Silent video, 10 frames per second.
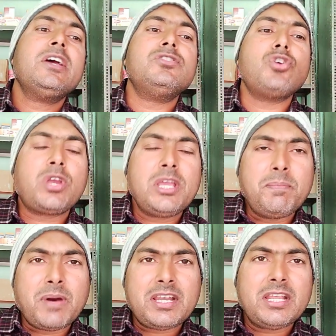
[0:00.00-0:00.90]
जो कि
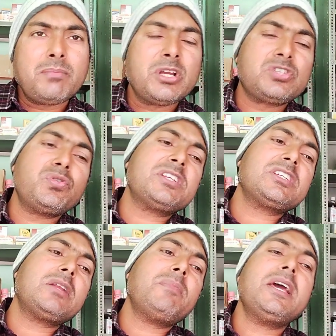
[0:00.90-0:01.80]
बर्निंग मिक्चुरेशन
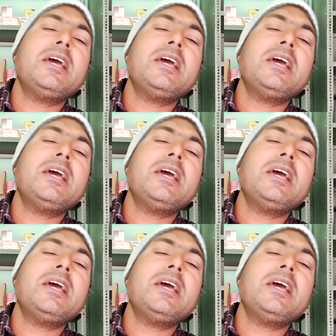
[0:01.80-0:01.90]
में